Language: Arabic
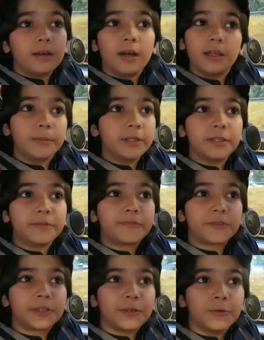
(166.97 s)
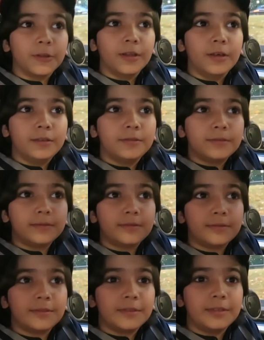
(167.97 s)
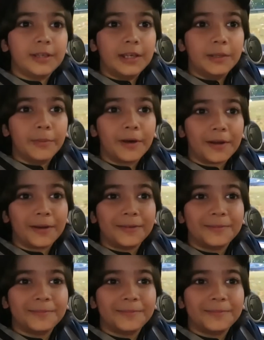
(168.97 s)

انا ما ندمت في شيء والله يعني مره